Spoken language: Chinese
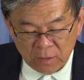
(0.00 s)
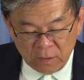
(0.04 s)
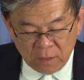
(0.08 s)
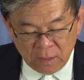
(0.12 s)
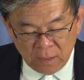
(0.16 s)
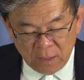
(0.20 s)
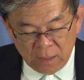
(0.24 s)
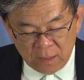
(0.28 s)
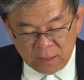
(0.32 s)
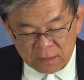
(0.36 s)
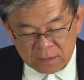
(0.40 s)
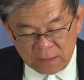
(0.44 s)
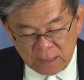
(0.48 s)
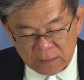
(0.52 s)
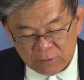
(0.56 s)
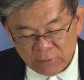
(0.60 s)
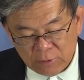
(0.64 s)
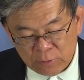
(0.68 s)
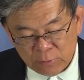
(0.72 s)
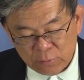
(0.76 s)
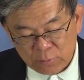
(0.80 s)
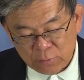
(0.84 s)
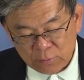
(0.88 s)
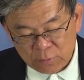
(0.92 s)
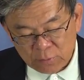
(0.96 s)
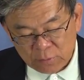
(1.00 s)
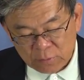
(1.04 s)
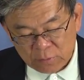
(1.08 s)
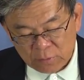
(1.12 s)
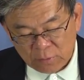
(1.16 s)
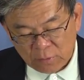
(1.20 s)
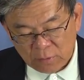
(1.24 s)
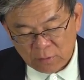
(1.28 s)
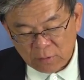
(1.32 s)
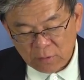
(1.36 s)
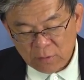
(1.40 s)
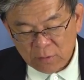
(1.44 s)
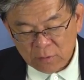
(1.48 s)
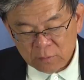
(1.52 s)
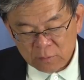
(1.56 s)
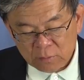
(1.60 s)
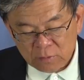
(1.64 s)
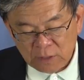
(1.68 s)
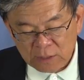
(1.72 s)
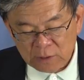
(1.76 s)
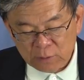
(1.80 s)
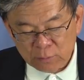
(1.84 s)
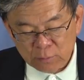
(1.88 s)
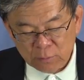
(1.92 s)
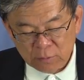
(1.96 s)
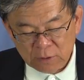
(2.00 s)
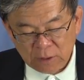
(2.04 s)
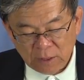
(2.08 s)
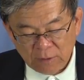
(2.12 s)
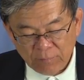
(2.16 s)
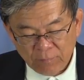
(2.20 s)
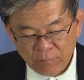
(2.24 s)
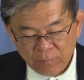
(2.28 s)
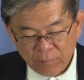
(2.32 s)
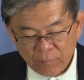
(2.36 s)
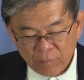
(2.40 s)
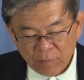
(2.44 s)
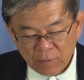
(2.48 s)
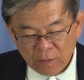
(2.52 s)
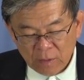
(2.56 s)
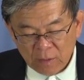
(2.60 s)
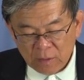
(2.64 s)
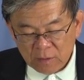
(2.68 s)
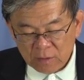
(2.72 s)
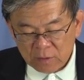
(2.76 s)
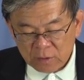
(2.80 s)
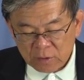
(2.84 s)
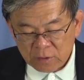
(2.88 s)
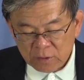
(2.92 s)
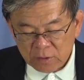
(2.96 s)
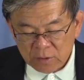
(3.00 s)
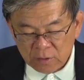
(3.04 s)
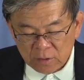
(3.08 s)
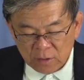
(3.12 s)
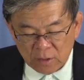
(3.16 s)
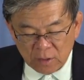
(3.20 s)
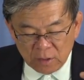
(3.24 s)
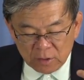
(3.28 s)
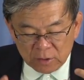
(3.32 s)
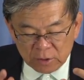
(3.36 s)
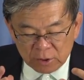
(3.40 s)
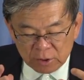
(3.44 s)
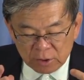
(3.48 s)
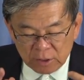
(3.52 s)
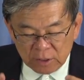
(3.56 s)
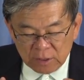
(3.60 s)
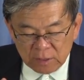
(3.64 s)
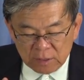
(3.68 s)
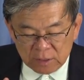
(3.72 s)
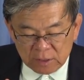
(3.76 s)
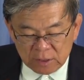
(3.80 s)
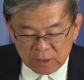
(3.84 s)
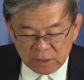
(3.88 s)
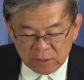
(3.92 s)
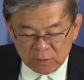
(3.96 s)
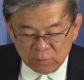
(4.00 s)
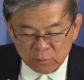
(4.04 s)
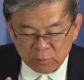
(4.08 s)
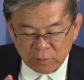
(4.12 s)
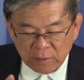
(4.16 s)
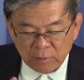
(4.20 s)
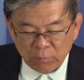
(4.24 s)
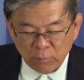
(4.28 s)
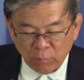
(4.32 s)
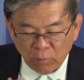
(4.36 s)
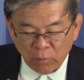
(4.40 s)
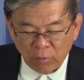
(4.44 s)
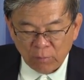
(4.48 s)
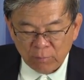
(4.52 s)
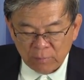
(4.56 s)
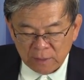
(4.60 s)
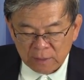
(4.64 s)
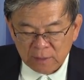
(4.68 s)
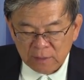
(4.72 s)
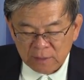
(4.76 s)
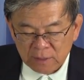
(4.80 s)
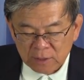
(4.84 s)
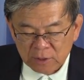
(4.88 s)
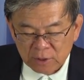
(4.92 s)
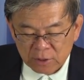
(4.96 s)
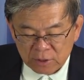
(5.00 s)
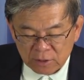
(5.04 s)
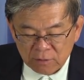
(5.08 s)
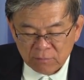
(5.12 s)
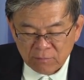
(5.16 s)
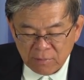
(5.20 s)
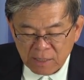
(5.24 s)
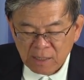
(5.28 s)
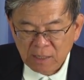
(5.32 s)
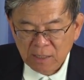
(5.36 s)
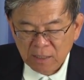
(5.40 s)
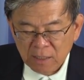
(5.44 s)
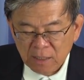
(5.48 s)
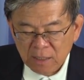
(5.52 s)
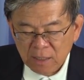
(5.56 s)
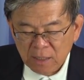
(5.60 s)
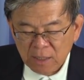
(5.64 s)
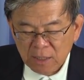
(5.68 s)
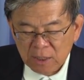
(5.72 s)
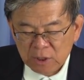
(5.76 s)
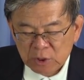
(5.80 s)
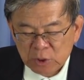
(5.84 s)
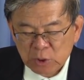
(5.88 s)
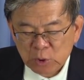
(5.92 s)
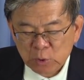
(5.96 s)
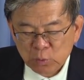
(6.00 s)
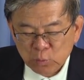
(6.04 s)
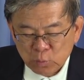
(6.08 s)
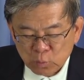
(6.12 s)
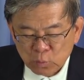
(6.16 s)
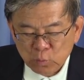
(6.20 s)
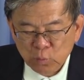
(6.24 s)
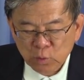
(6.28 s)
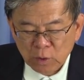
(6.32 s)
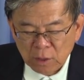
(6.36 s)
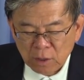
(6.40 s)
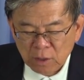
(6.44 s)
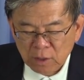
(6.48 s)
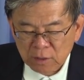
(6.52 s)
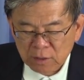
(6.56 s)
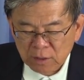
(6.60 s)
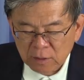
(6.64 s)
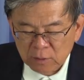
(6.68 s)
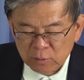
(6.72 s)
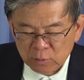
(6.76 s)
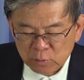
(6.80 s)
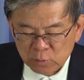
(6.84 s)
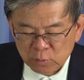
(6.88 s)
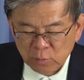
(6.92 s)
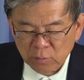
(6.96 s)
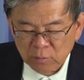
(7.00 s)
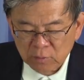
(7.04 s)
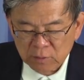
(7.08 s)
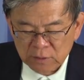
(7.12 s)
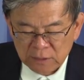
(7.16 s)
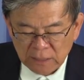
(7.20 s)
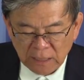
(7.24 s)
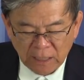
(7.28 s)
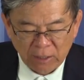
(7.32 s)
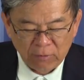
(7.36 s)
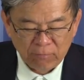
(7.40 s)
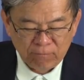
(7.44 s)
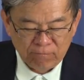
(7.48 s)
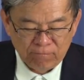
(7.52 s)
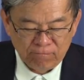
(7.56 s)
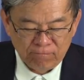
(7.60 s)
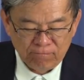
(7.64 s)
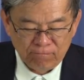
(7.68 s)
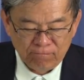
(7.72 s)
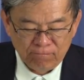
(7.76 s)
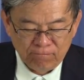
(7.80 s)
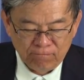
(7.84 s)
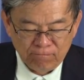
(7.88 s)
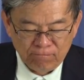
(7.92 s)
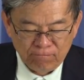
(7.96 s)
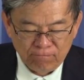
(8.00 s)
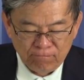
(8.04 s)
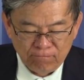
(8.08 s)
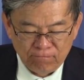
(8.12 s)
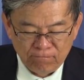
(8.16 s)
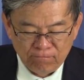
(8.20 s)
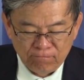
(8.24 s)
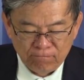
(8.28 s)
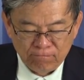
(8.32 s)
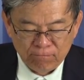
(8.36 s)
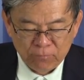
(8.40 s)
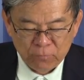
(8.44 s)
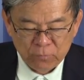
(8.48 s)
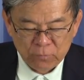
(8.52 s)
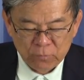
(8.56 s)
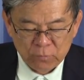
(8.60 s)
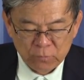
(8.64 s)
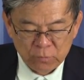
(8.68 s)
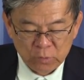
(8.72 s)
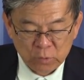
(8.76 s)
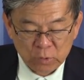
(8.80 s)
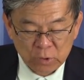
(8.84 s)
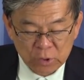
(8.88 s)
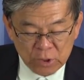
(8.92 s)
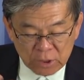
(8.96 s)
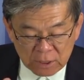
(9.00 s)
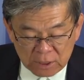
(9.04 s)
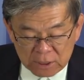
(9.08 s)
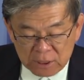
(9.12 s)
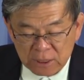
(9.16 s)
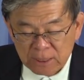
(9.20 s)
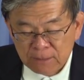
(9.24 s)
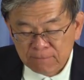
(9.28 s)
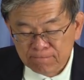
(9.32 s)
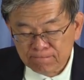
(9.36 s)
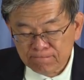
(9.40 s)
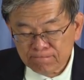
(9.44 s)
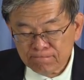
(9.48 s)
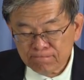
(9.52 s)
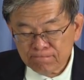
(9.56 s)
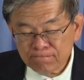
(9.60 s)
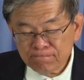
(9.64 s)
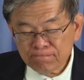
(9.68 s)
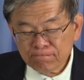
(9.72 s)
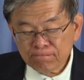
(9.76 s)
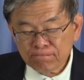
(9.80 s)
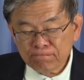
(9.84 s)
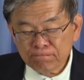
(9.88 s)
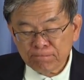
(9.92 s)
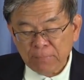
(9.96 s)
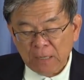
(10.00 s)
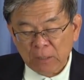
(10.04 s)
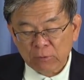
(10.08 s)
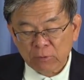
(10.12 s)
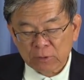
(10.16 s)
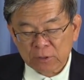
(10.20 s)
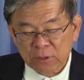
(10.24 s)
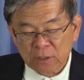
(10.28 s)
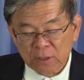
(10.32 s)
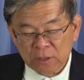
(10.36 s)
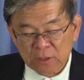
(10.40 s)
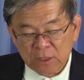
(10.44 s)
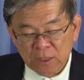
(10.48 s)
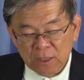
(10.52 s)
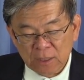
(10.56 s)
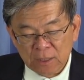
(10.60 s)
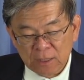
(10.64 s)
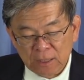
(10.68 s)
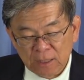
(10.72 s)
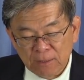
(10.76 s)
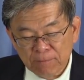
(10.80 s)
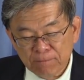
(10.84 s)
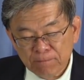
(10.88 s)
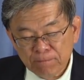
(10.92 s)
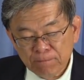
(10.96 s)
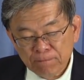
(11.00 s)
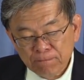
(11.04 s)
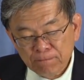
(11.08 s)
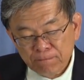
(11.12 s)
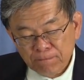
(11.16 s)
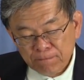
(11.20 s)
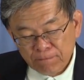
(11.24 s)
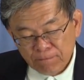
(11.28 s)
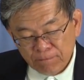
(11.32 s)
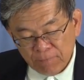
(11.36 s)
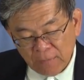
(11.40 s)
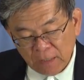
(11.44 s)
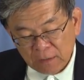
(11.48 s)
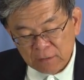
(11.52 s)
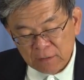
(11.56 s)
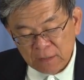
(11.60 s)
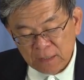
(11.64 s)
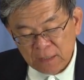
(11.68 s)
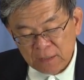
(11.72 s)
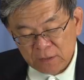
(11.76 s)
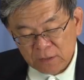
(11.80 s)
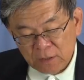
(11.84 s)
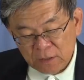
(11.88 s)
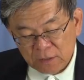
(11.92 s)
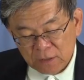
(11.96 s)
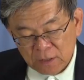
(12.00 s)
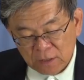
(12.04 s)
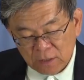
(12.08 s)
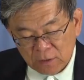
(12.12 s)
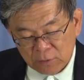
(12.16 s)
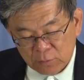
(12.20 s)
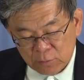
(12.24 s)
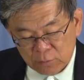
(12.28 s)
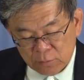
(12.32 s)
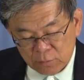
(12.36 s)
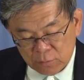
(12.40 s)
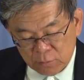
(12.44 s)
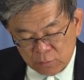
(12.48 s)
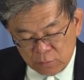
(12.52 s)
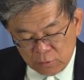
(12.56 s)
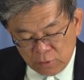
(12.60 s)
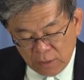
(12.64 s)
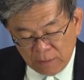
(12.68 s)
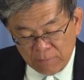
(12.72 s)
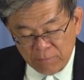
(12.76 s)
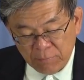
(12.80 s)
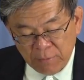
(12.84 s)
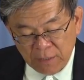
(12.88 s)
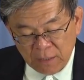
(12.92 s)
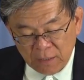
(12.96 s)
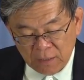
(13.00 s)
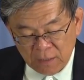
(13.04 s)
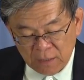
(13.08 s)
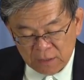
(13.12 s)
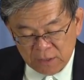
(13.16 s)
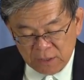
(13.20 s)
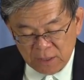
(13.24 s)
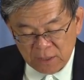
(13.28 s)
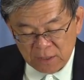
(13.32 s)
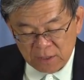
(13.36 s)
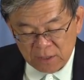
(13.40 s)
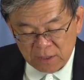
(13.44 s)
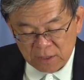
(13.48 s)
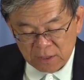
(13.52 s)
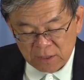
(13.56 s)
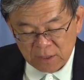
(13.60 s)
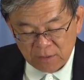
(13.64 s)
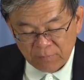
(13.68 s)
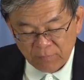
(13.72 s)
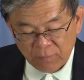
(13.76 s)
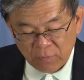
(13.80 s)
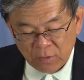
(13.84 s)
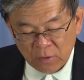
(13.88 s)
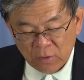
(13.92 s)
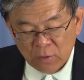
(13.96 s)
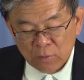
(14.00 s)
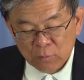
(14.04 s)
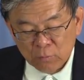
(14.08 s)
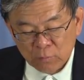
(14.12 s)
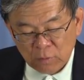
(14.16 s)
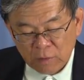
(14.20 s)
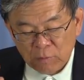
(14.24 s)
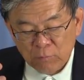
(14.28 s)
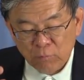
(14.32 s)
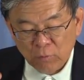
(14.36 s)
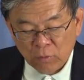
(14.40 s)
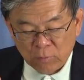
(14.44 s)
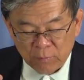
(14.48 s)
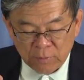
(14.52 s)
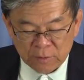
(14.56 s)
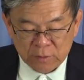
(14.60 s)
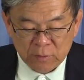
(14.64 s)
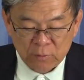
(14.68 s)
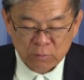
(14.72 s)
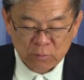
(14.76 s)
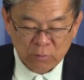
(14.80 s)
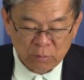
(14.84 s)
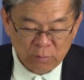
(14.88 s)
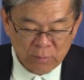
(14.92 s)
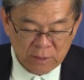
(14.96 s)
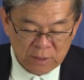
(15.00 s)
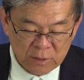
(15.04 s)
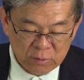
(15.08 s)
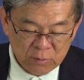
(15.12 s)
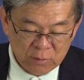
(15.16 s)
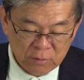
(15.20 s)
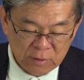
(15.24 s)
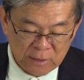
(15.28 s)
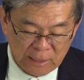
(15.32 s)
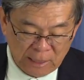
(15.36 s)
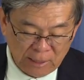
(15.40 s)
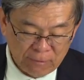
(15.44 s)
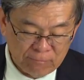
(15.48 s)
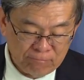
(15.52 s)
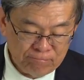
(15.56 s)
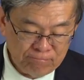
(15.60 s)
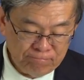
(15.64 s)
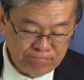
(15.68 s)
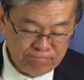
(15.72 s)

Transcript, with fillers: 第二个三元组所专注的是圣经对我们的生命是如何的重要，就是圣经包括圣经的能力、圣经的权柄和清晰性对我们是多么的重要。